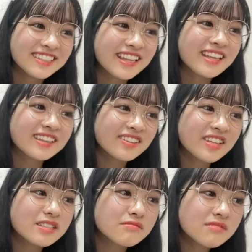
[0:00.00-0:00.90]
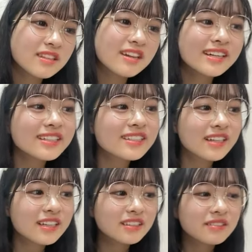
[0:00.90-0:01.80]
なんで私も何回
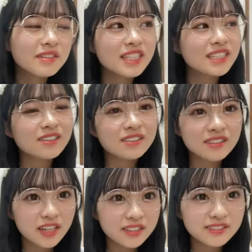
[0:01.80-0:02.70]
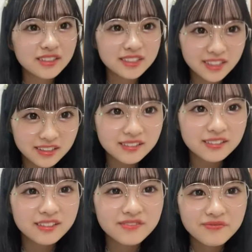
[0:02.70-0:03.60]
か見に行ったことがあるんですけ
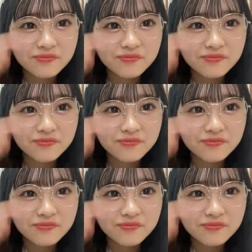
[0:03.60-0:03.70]
ど